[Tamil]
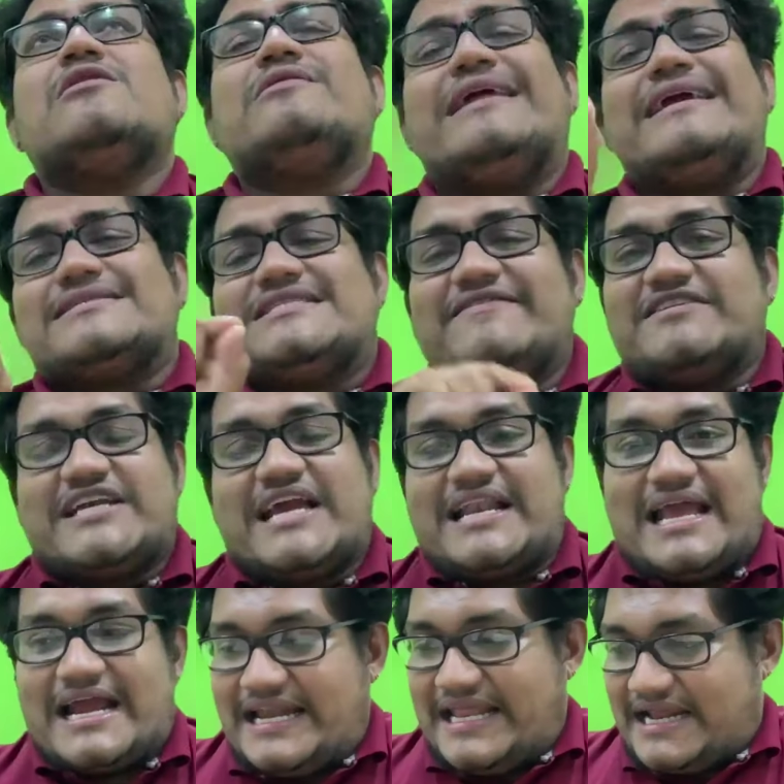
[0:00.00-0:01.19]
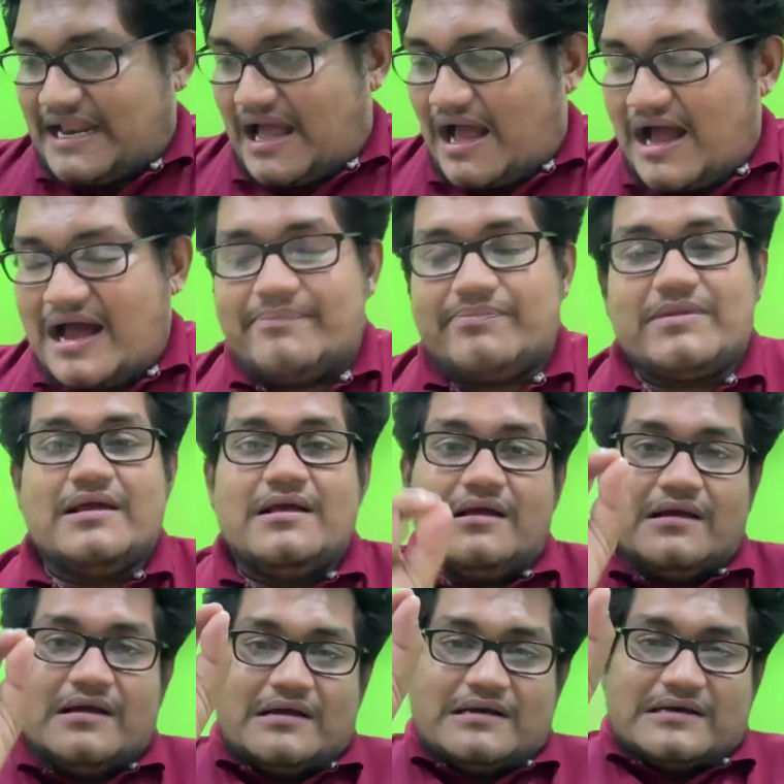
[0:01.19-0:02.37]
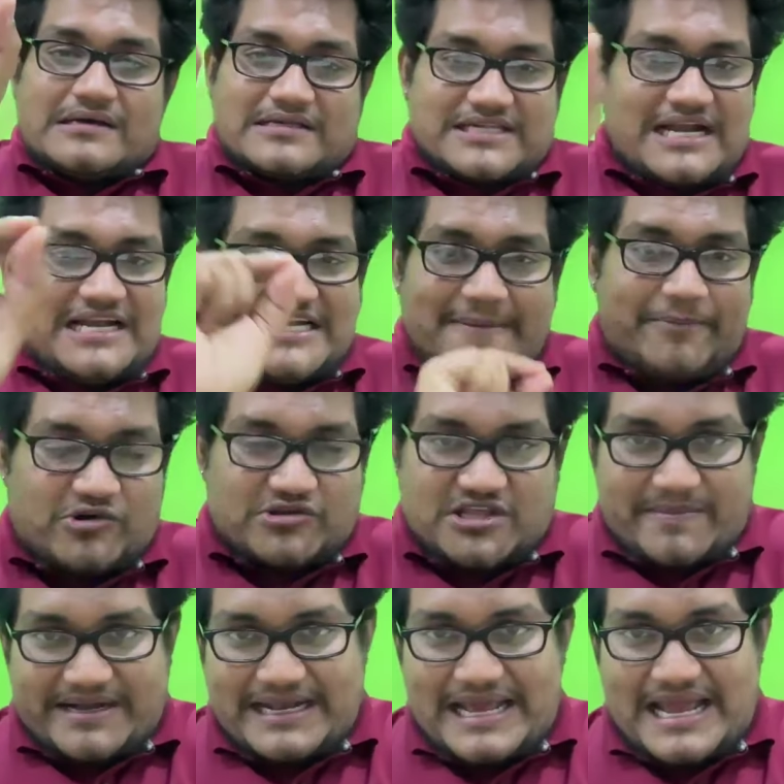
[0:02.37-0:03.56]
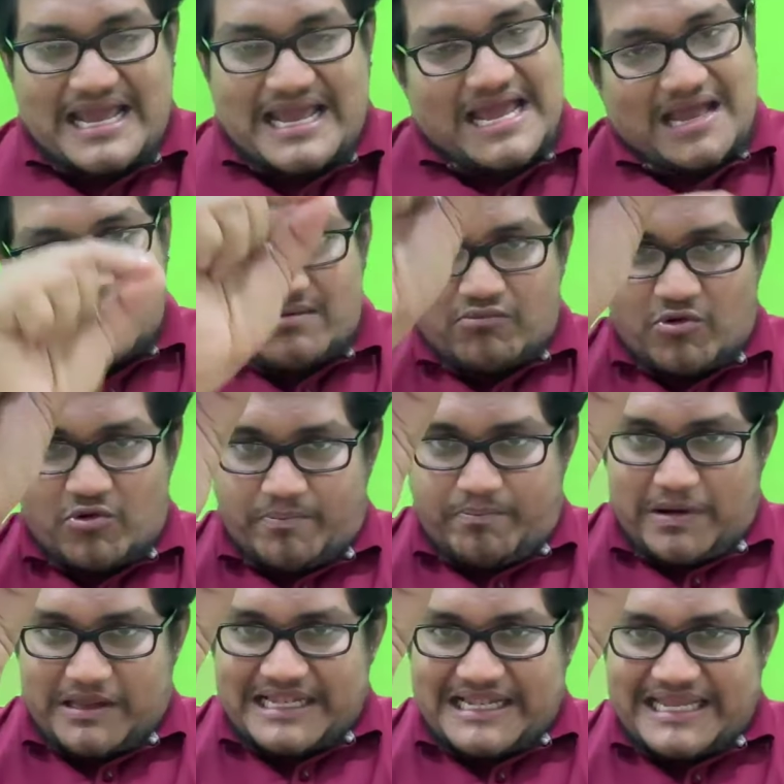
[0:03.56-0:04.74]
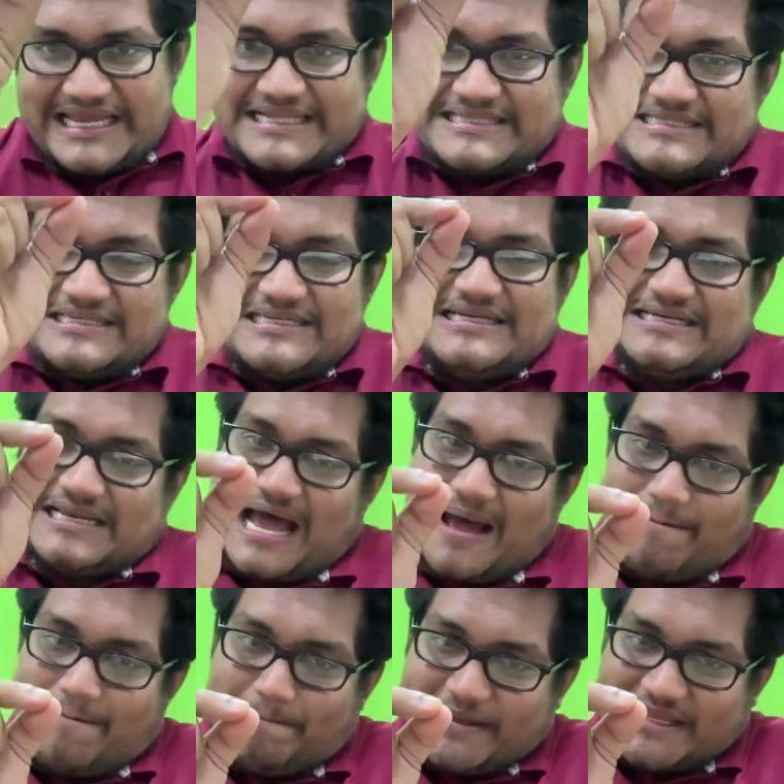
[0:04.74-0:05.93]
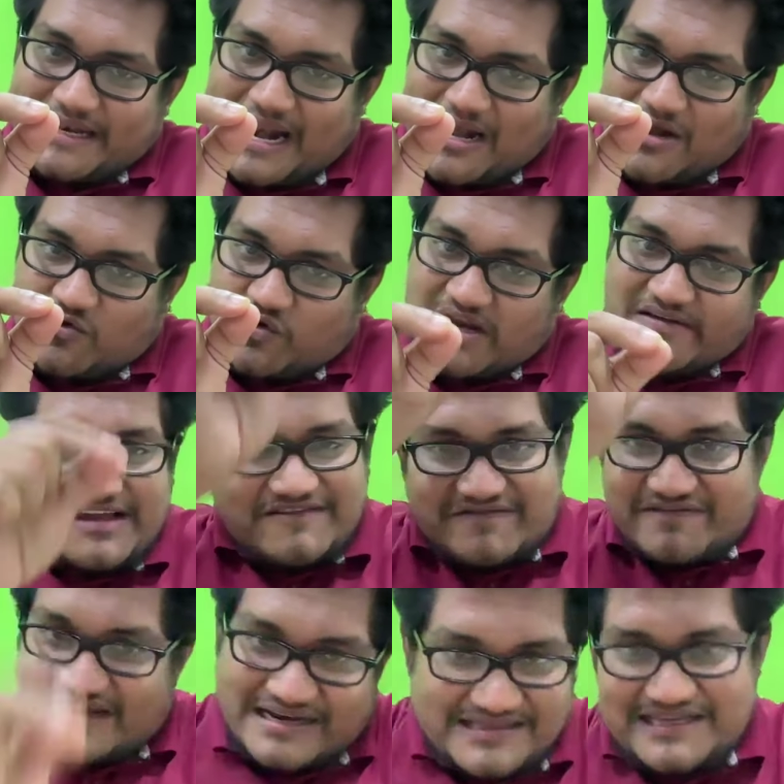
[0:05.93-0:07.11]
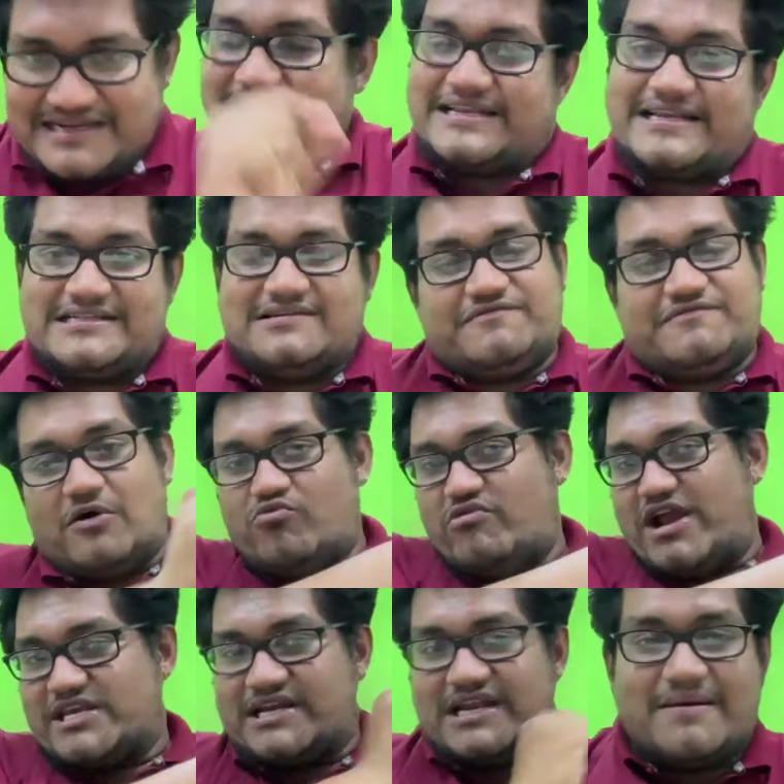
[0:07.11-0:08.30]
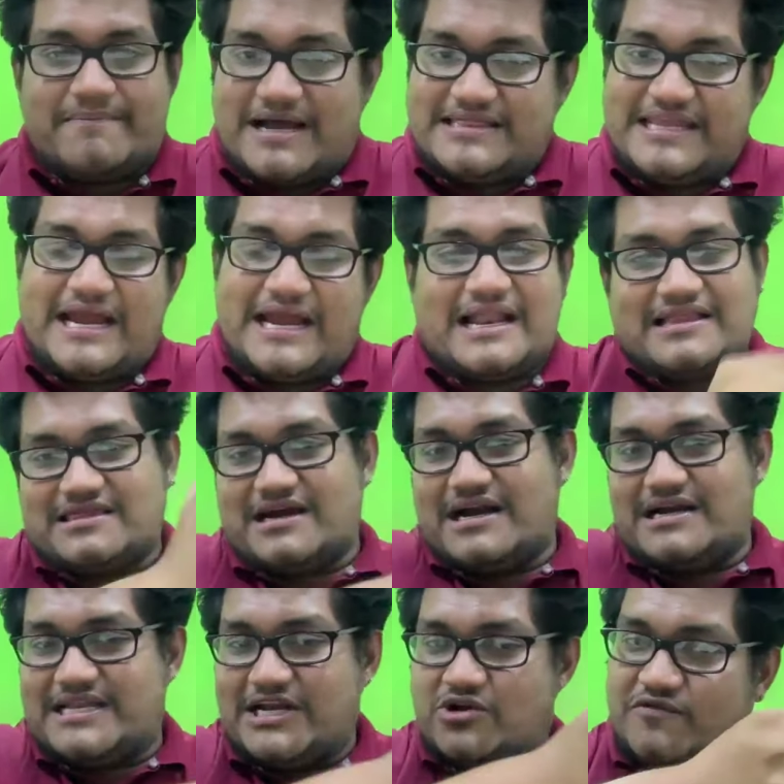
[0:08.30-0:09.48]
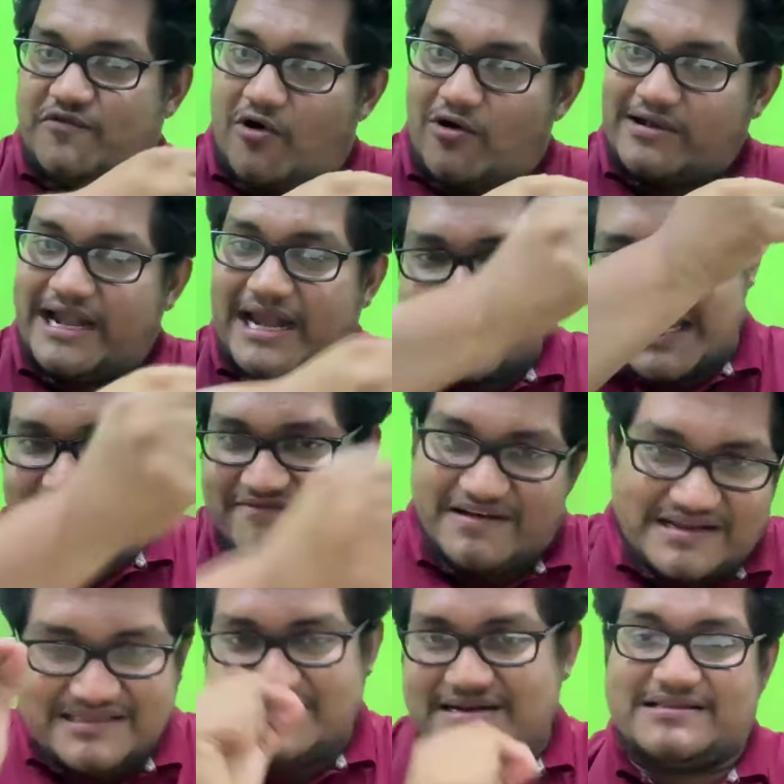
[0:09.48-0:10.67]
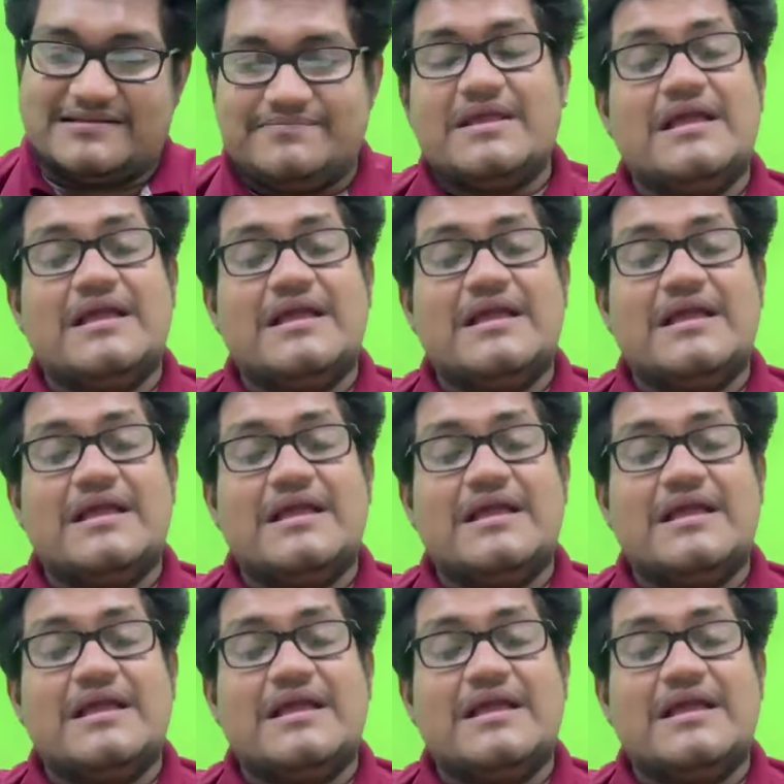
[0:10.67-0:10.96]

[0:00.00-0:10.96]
நான் நெக்ஸ்ட் விஷயம் என்ன கேட்டிங்கன்னா ரிசல்ட்டை பொறுத்த மட்டில் முப்பதுல இருந்து நாற்பது நாளுக்குள்ளவே வந்துகிட்டு இருக்குது ஃபவுண்டேஷன்லாம் பார்த்தீங்கன்னா தேர்ட்டி டு ஃபார்ட்டி டேஸ்ல வந்துடுது